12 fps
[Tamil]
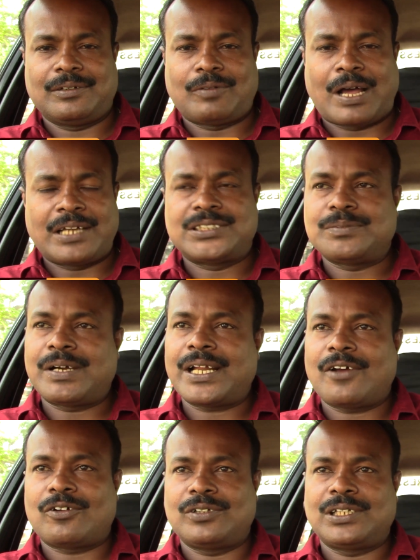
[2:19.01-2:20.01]
வாரிசு மாதிரி
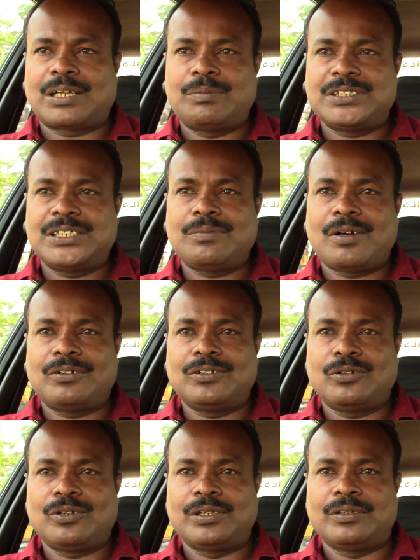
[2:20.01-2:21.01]
அவர் வந்து தமிழ் சினிமா
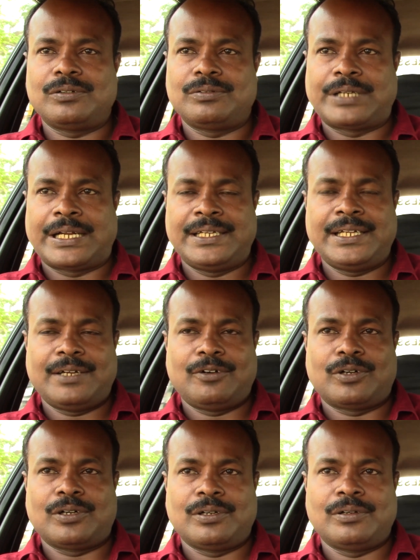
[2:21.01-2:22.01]
வந்து ஒரு நல்ல
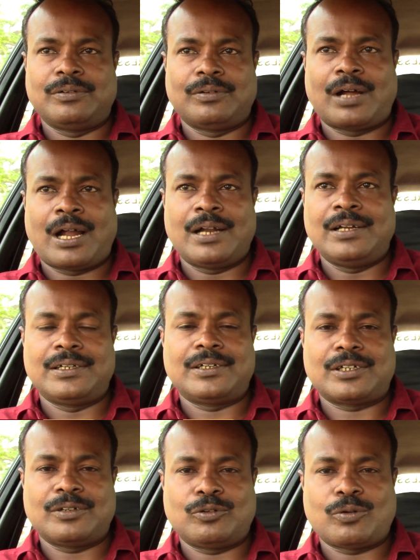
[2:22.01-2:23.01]
ஒரு
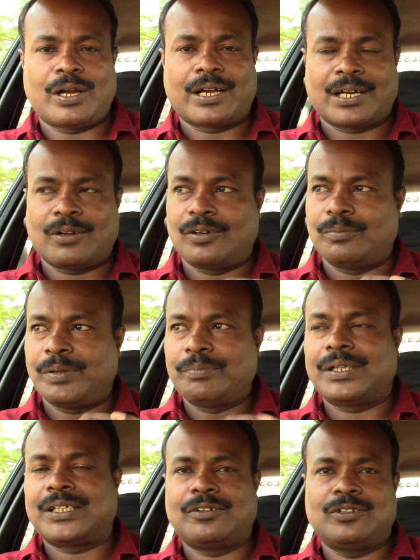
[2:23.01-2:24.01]
ஆளுன்று உருவாக்குற ஒரு
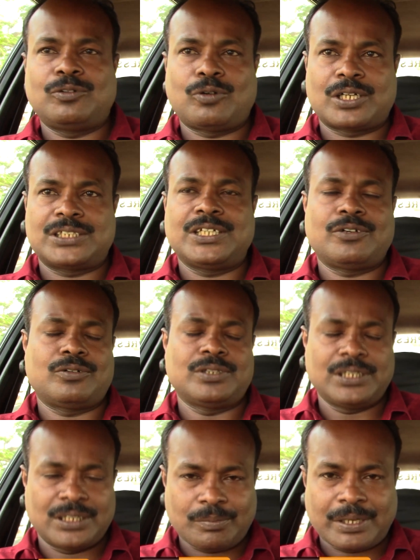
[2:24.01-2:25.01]
பிம்பத்தை வந்து உடச்சி அவர்
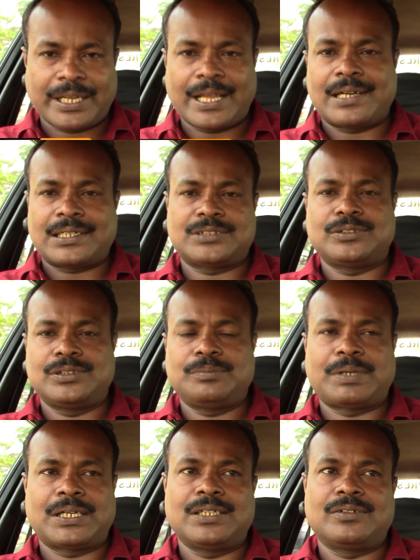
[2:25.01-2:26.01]
வந்து இந்த மாதிரி கேரக்டர்ஸ் வந்து
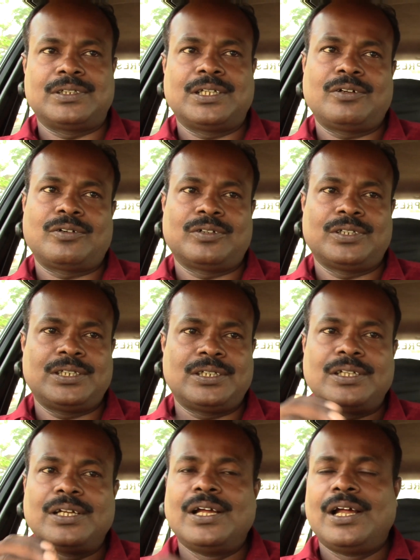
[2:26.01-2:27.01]
பண்ணதுக்கு வந்து அவருக்கு வந்து
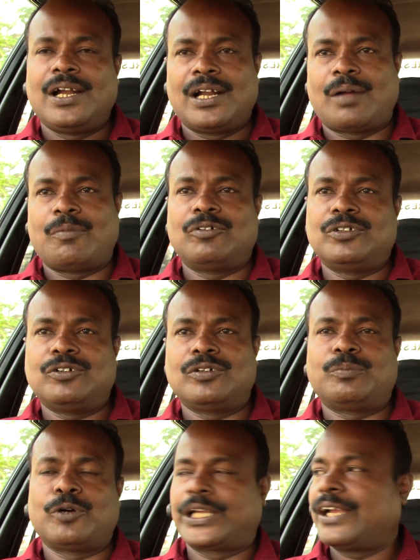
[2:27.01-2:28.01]
நம்ம வந்து
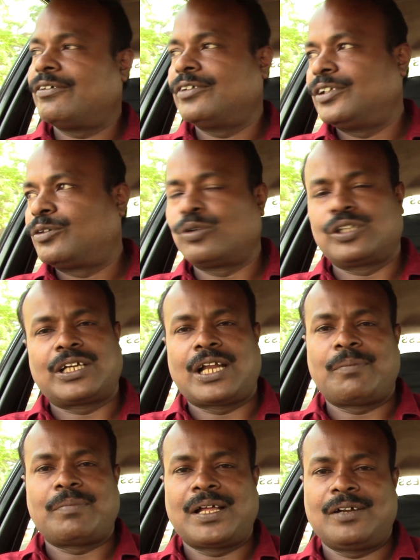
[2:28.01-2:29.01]
ஒரு பொக்கே வந்து
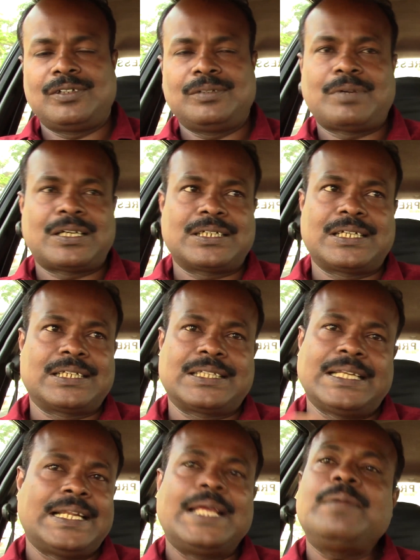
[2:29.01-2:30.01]
கொடுத்துக்கலாம் அதில் வந்து
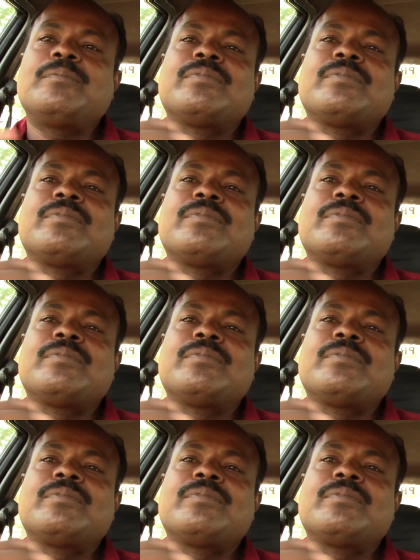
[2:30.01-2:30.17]
மாற்றுக்கருத்து இல்லை